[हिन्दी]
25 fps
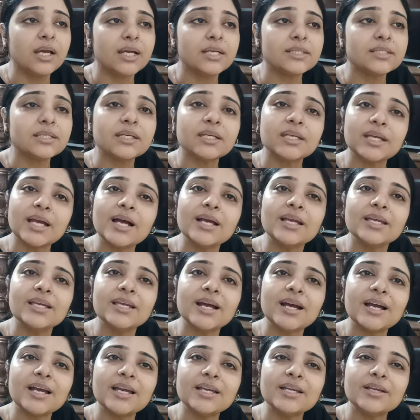ऐसा क्या
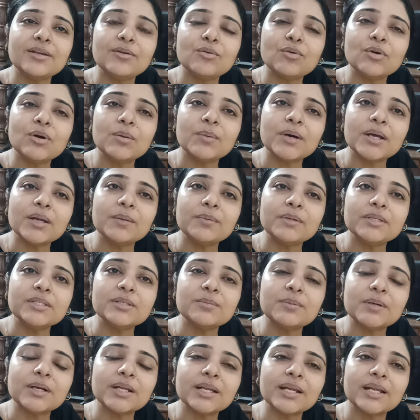किया है कि लोग हमारे
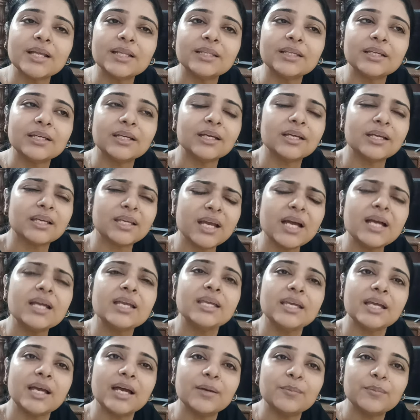पीछे पड़े रहते हैं क्या
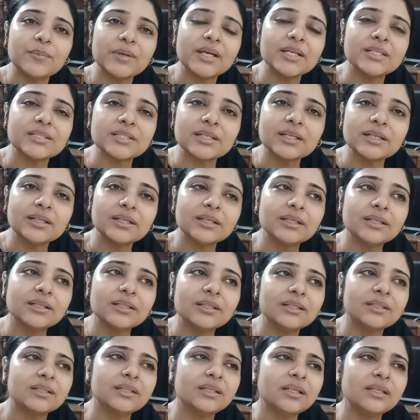किया है हमने ऐसा
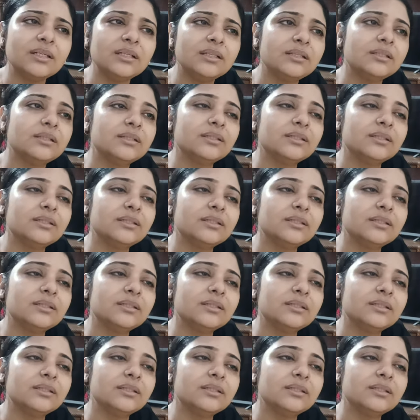है